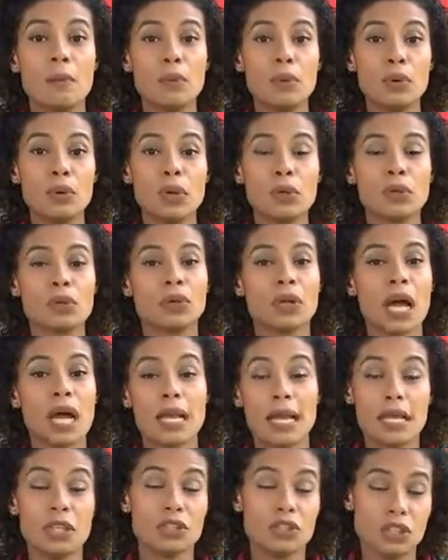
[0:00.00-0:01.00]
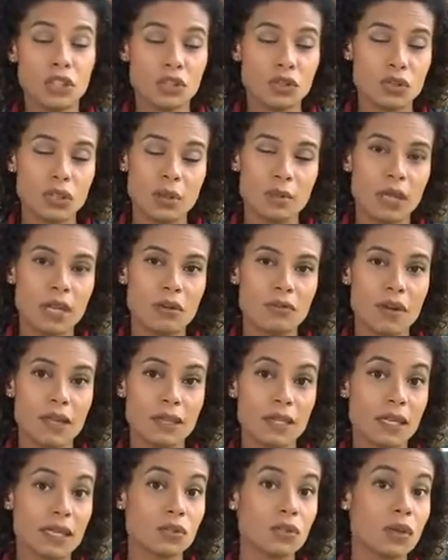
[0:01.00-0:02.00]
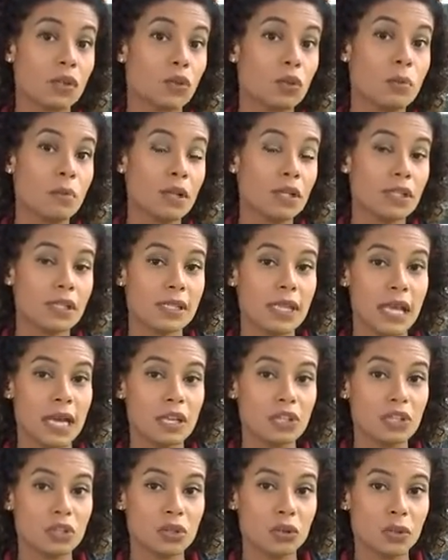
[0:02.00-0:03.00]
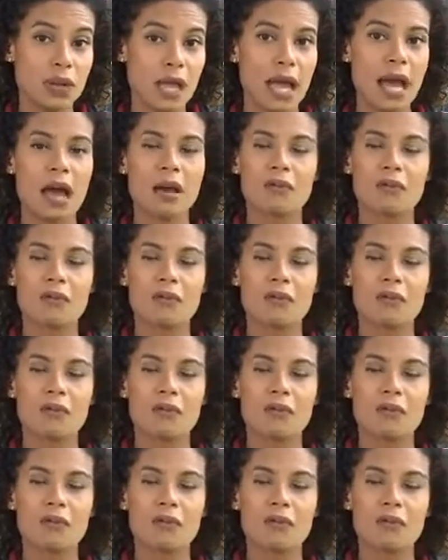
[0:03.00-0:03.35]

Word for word: Por outro, além disso, também não vai ter a sua dupla de zaga titular.